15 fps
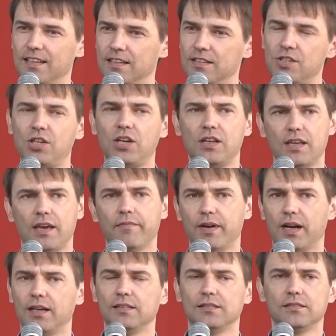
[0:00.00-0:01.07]
Dzisiaj nie
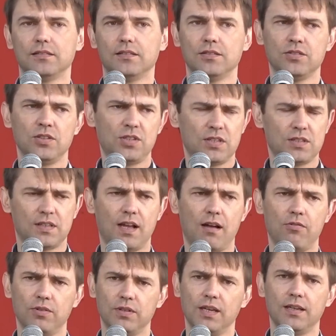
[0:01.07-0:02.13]
ma. Co się
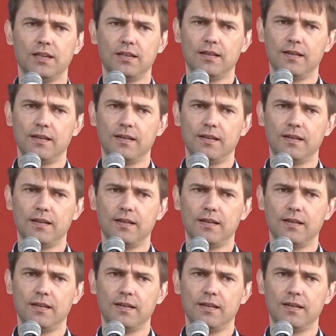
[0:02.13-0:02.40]
stało, nie?